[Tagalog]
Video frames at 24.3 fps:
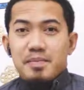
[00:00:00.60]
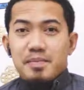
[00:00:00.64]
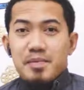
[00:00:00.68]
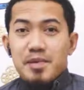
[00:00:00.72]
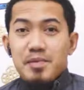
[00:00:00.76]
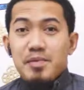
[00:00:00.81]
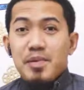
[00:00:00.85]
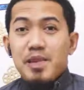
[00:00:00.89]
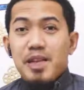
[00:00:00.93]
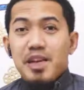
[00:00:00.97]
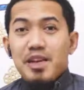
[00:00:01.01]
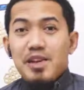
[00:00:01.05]

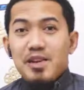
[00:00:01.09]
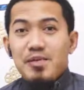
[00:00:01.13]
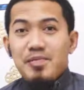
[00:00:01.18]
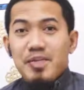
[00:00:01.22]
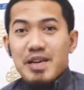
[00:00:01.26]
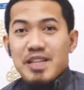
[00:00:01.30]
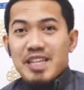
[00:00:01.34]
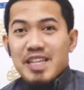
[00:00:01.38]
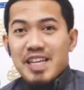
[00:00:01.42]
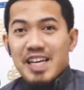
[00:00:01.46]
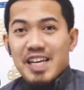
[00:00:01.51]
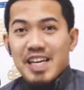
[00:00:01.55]
بسم الله
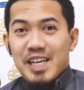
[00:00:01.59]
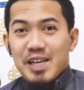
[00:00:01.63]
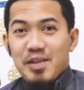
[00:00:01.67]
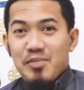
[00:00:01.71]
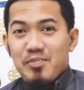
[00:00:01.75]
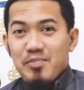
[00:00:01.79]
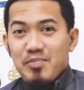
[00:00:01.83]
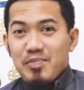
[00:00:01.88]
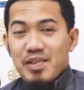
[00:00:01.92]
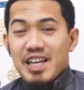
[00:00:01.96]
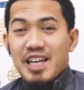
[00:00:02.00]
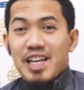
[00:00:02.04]
الرحمن
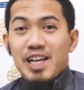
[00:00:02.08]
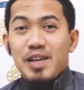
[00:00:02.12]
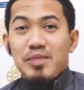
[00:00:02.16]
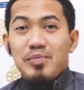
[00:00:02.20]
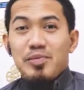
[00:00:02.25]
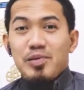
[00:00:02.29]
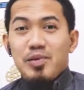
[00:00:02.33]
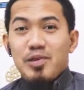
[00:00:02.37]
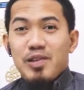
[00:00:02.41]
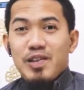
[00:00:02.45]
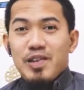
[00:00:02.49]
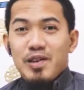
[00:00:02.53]
الرحيم
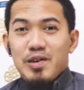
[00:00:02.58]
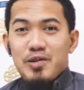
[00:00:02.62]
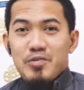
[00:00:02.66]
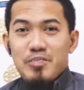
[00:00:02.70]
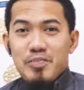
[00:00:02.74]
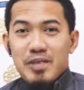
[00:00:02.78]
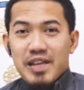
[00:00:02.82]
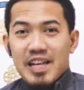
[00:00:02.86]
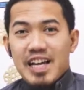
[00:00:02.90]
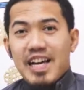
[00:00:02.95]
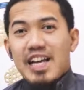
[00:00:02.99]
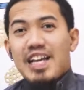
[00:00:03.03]
Alhamdulillah
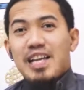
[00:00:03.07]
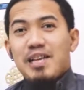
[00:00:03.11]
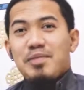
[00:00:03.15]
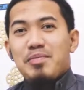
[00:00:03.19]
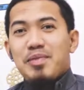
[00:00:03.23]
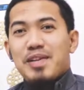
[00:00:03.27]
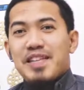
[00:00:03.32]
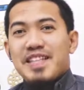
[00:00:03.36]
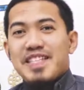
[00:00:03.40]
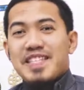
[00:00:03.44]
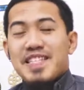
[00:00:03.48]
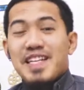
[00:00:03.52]
Rabbil
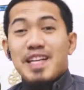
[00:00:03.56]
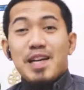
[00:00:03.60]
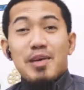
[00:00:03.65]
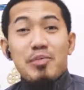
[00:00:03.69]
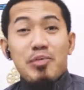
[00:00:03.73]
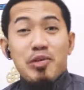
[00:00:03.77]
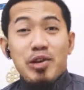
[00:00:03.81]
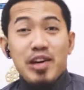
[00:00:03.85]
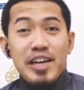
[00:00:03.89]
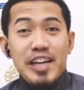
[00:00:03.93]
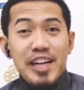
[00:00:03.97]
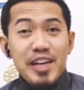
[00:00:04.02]
Alamin
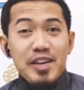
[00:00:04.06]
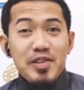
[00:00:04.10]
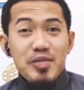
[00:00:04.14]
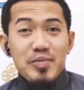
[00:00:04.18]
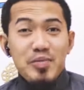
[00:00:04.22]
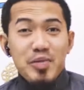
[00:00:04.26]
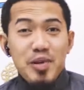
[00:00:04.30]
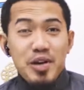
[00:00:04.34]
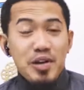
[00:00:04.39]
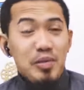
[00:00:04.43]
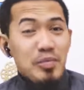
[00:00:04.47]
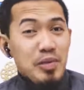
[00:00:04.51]
Assalamualaikum
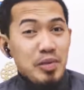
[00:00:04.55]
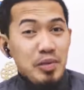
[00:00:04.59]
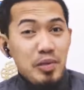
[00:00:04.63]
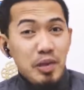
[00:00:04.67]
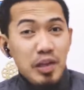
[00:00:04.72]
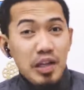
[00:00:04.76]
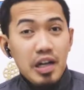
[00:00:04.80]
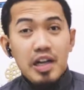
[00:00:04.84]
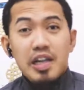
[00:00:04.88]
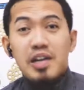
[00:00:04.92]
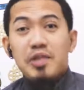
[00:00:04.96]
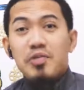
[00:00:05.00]

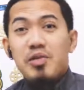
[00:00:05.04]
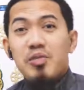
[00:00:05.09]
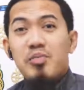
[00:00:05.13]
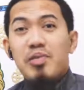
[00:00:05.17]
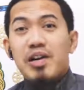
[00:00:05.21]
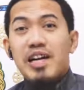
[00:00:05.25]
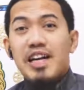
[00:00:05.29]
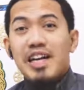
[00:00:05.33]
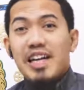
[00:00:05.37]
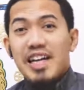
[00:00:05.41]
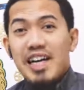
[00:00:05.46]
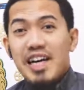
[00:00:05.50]
warahmatullahi
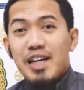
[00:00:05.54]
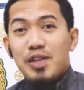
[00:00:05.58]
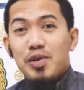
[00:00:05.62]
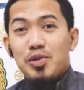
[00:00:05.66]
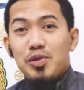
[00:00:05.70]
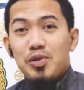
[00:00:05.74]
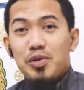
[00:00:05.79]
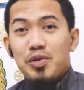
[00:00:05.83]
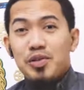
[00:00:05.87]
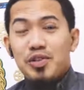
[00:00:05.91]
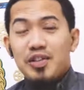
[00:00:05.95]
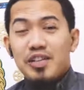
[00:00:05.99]

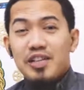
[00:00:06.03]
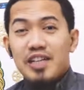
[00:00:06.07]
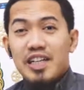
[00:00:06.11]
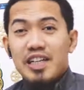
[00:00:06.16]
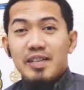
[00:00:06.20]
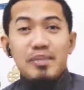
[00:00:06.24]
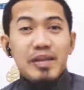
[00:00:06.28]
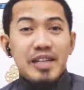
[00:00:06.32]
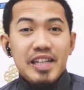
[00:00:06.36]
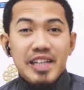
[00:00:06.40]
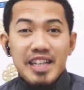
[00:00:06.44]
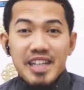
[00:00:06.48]
wabarakatuh
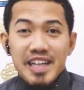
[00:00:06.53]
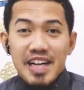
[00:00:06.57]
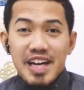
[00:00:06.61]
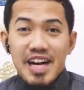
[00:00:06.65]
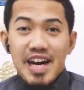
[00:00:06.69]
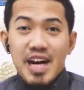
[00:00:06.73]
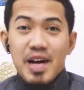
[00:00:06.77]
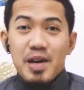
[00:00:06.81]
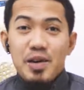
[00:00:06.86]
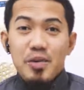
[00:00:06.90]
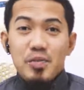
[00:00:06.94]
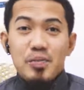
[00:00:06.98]
At
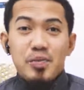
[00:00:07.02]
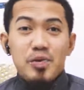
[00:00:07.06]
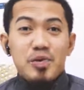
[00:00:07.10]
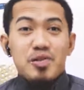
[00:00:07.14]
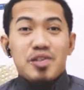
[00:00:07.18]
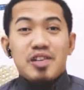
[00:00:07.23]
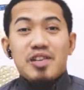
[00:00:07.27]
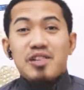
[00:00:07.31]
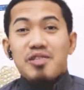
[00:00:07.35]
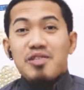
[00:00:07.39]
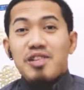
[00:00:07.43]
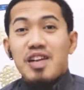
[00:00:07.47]
magandang araw po
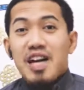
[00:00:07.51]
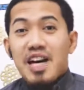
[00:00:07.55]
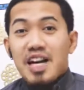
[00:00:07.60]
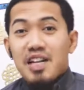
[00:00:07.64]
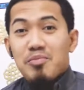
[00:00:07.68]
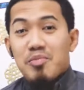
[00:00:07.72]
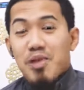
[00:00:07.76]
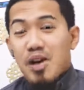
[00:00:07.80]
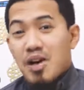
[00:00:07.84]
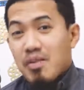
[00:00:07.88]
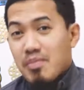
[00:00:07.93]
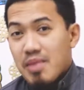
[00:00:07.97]
sa inyong
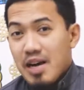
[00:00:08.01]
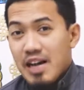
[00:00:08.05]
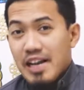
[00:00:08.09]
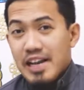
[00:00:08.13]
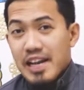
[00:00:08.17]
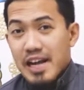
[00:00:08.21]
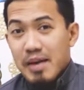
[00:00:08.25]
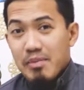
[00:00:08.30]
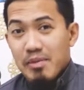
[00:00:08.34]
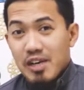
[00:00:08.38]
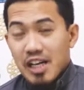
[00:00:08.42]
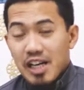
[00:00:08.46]
lahat mga
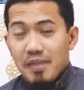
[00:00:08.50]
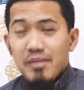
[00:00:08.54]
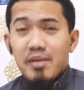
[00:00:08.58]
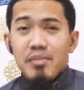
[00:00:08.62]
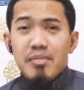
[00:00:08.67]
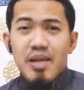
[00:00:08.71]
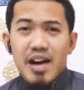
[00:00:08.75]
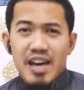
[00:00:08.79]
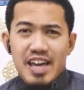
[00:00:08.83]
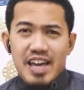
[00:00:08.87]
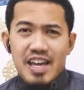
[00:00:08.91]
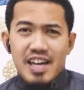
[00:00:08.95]
mahal naming
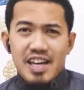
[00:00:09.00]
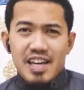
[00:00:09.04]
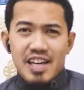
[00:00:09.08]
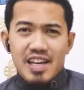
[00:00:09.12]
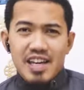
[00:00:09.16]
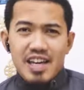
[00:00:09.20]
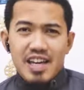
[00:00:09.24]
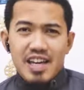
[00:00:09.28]
kababayan